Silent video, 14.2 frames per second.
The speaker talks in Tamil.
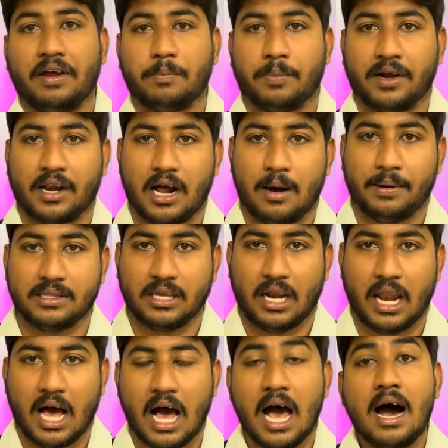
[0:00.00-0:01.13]
வெயிட் பண்ணுறாங்க
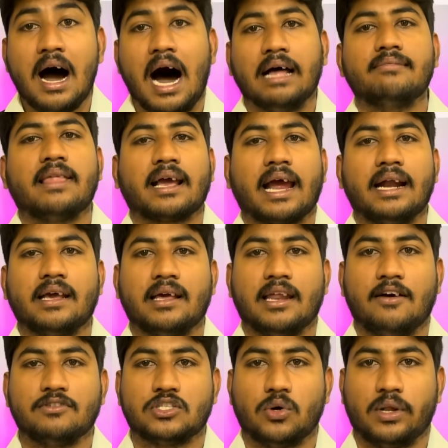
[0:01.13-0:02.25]
பார்த்தீங்களா அந்த கேட்டகரி
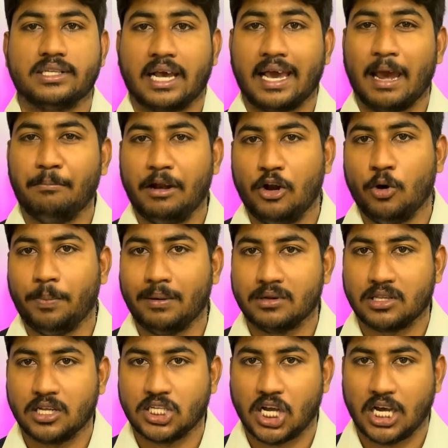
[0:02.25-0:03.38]
ஆஃப் ஸ்டூடெண்ட்ஸ்க்கு எப்படி லூப்பிங்
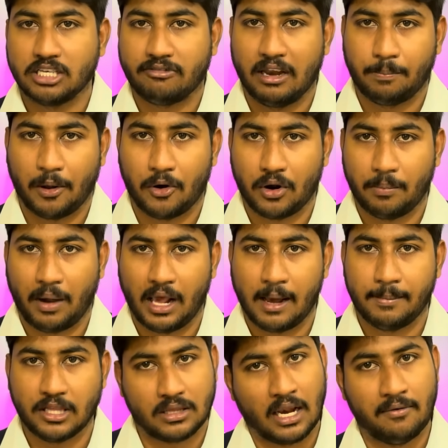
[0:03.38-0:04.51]
மெத்தட் ஜாய் ஃபில்லிங் பண்ணணும் அப்படிங்கிற
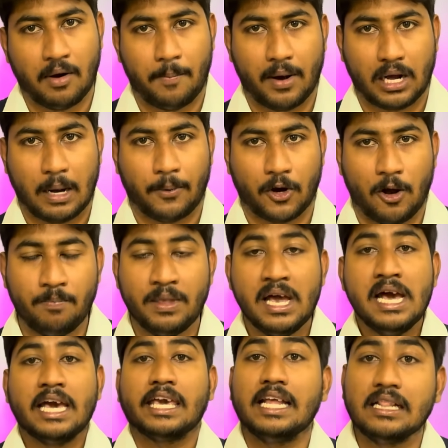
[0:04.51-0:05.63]
பற்றி தெளிவாக பார்க்க அப்புறம்
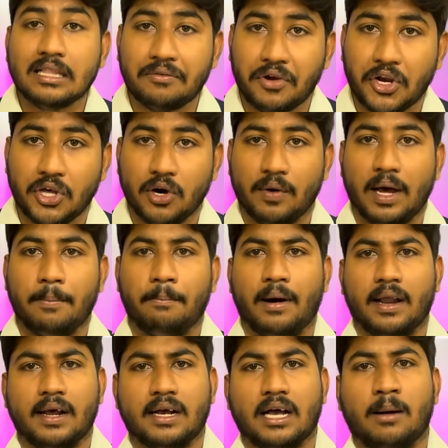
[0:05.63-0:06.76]
இந்த வீடியோவை
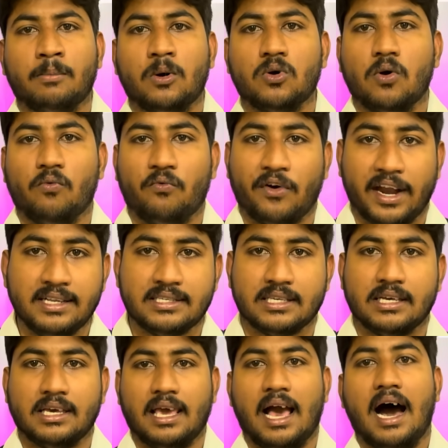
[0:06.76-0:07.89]
மறக்காமல் உங்கள் ஃப்ரெண்ட்ஸ்
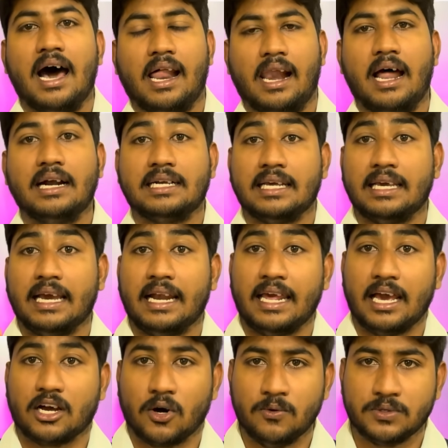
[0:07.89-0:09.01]
யாரெல்லாம்
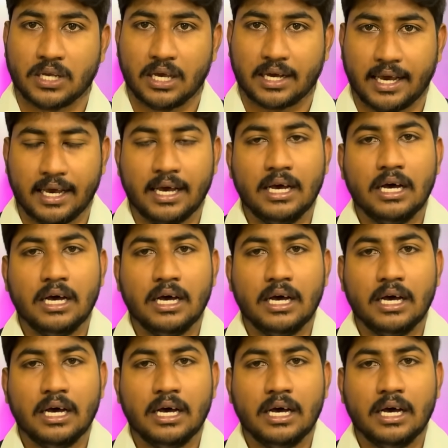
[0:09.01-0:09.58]
டிஎன்ஏ கவுன்சிலிங்க்கு